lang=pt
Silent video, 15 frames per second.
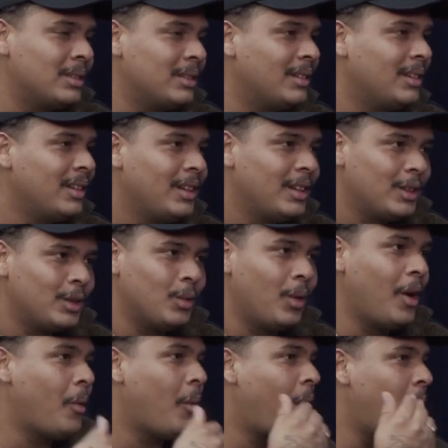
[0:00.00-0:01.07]
Certo. Não
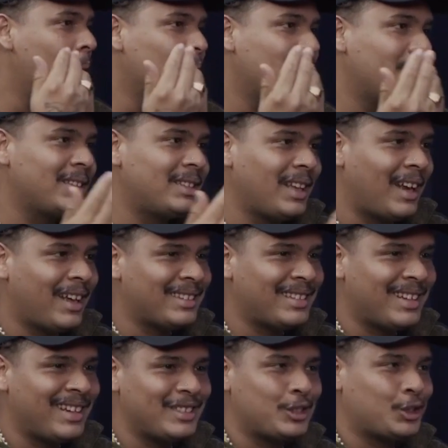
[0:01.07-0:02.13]
é um álbum que trata
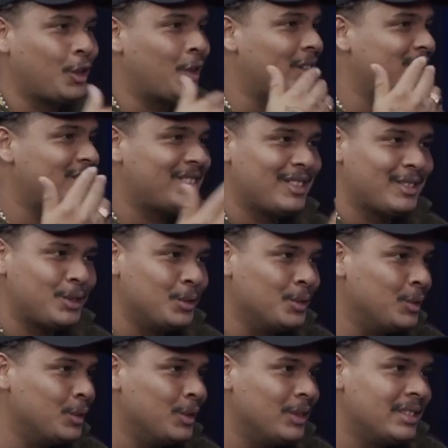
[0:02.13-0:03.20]
a história de
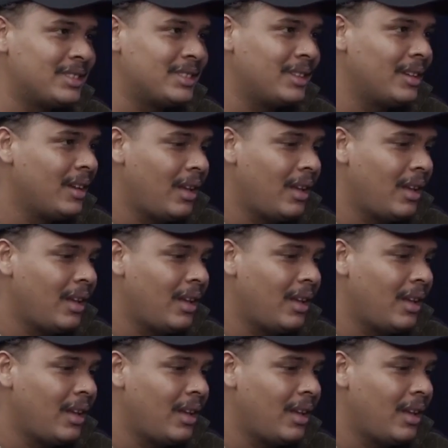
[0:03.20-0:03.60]
Jesus.